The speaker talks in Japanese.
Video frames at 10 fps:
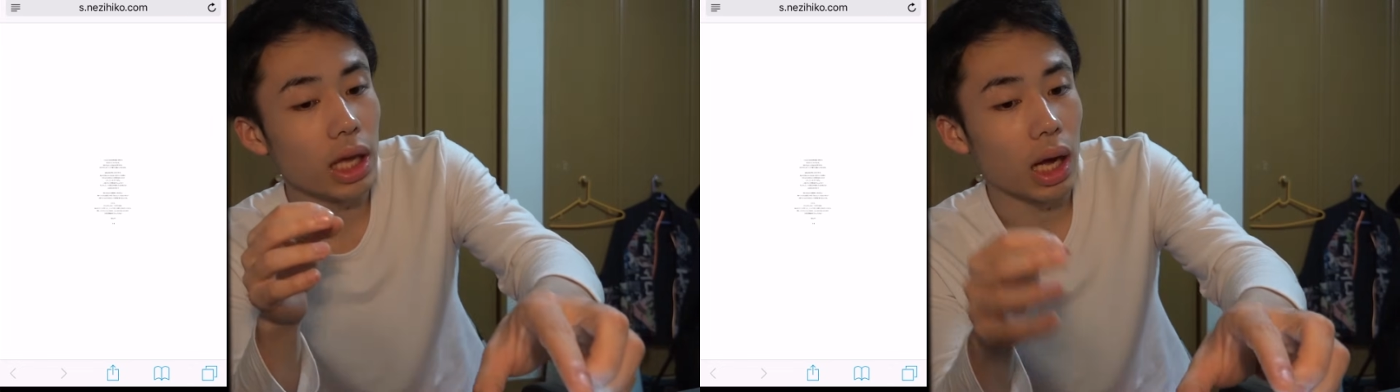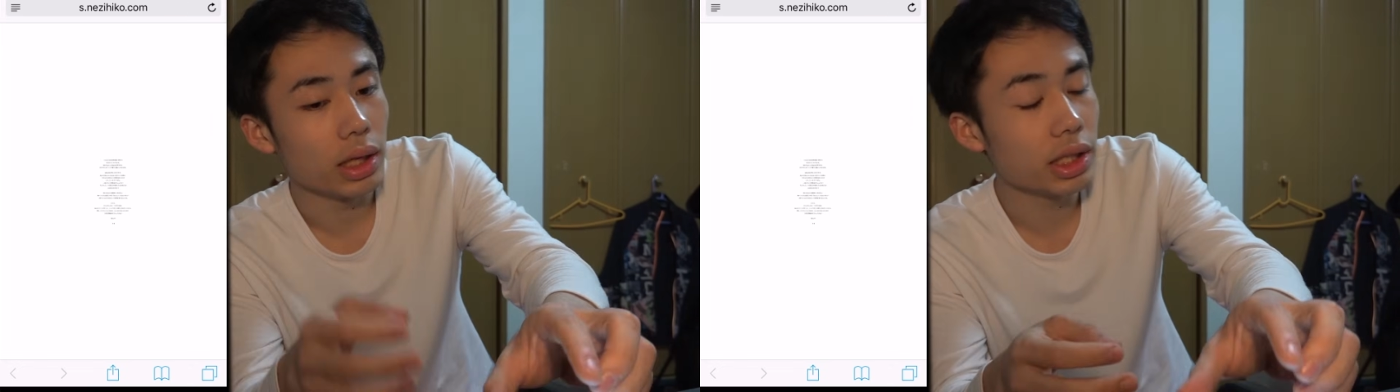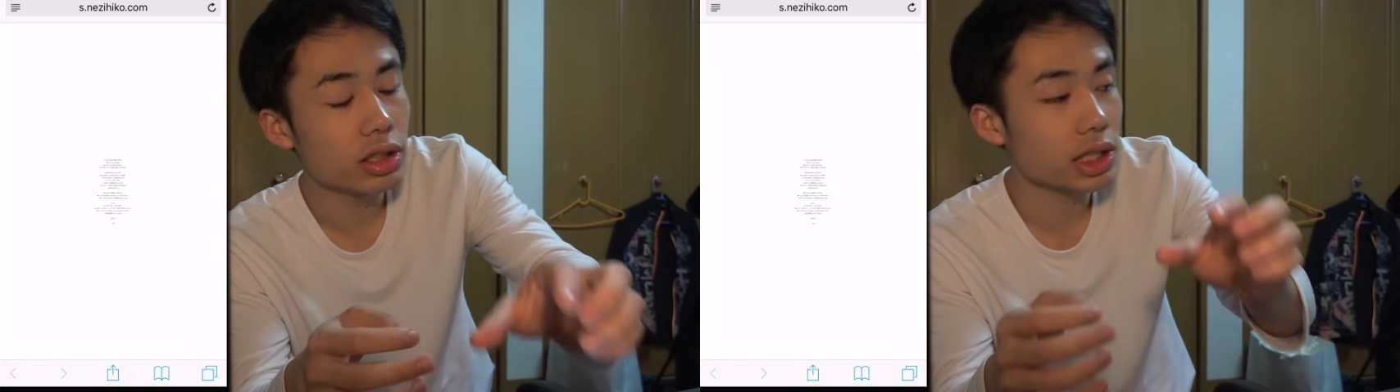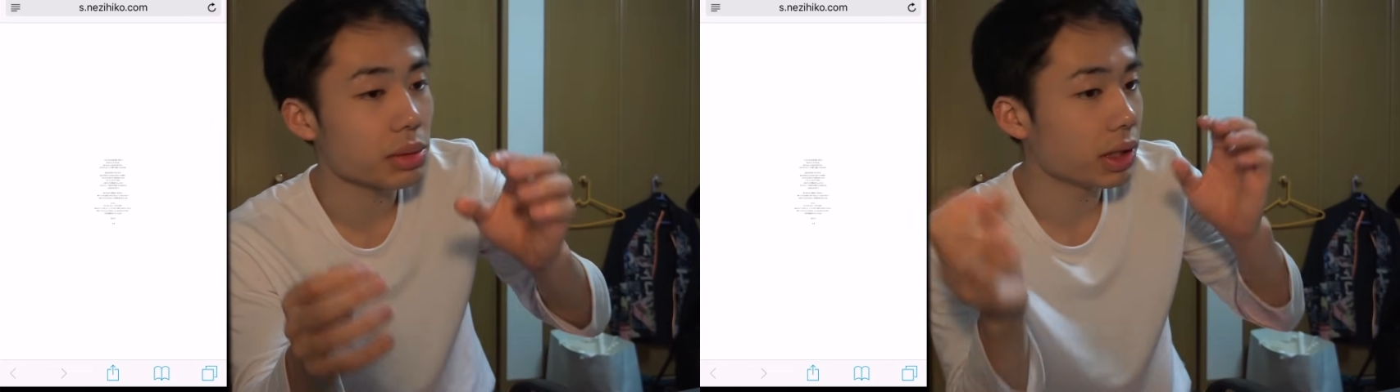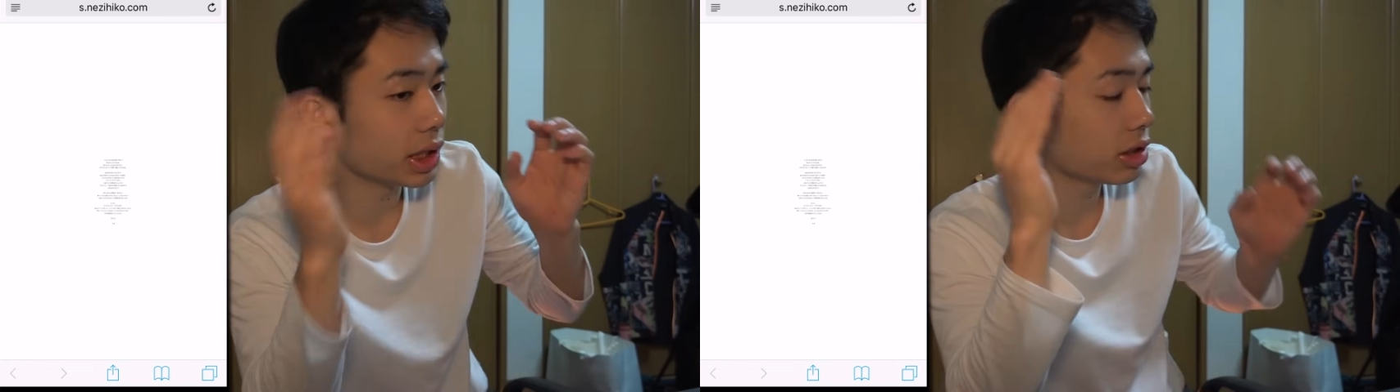理だ。肉眼
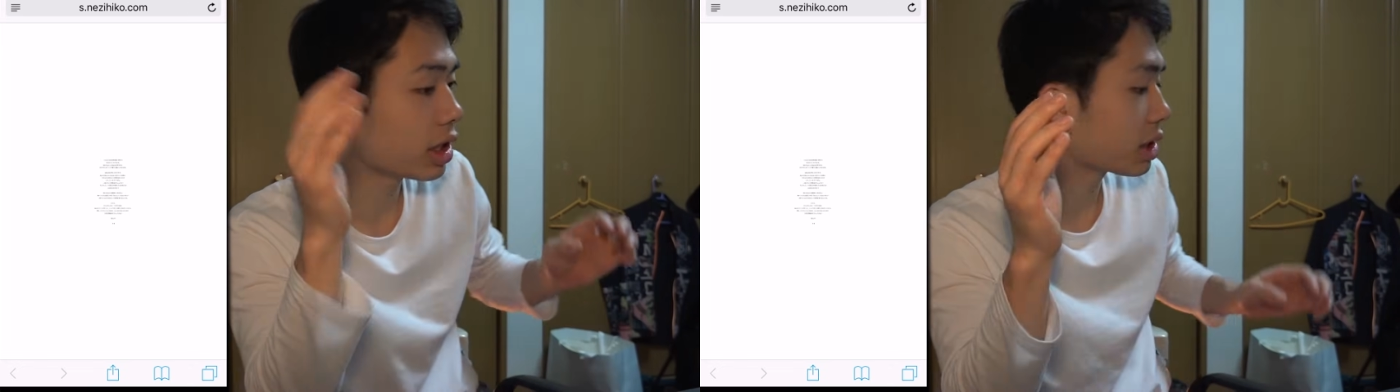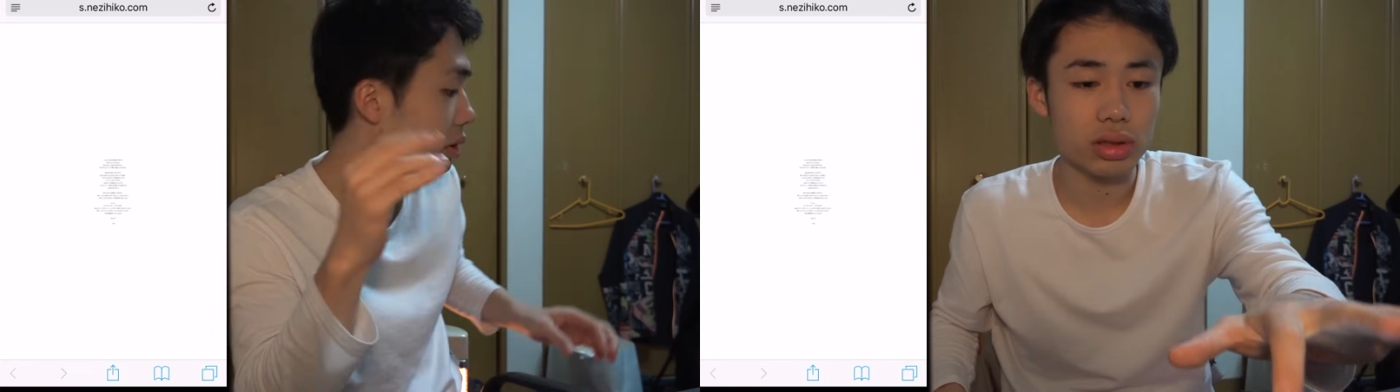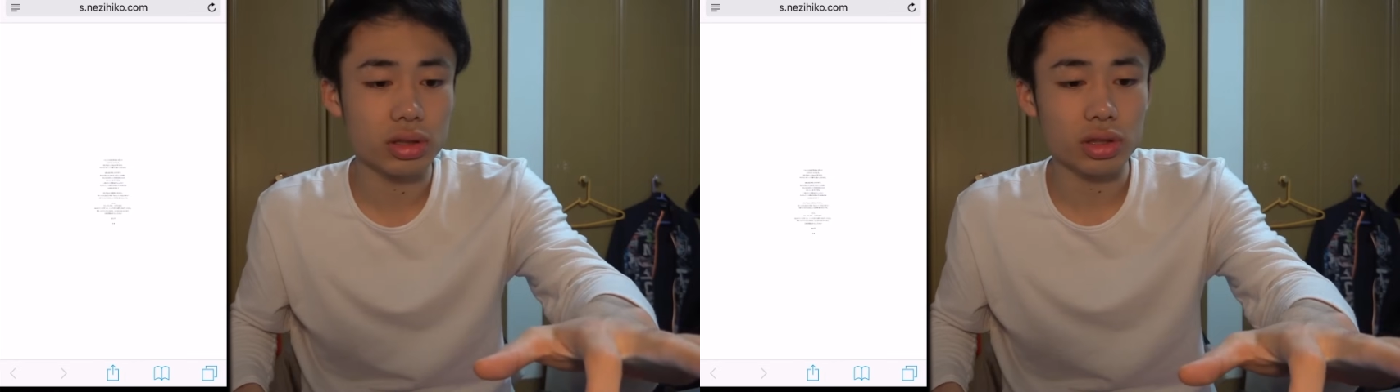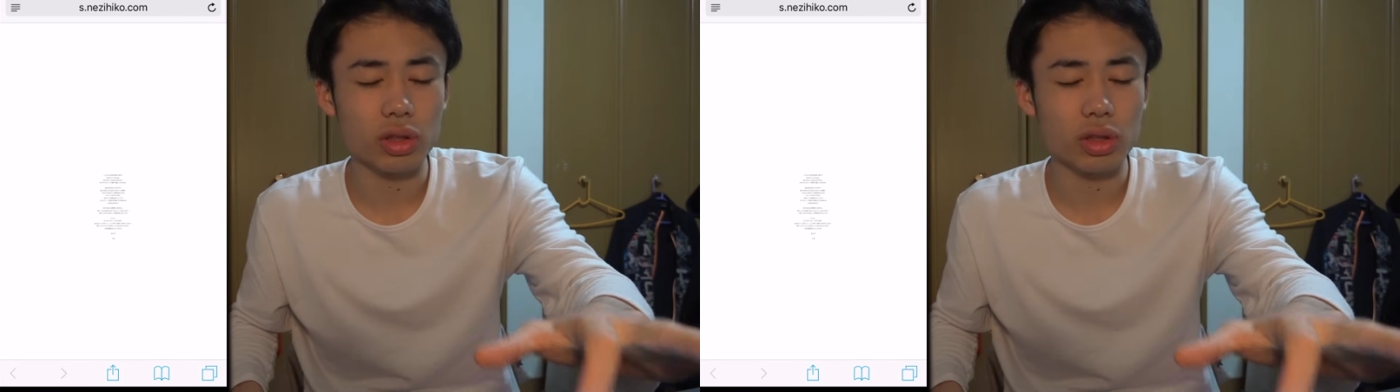じゃ無理。肉眼じゃ無理。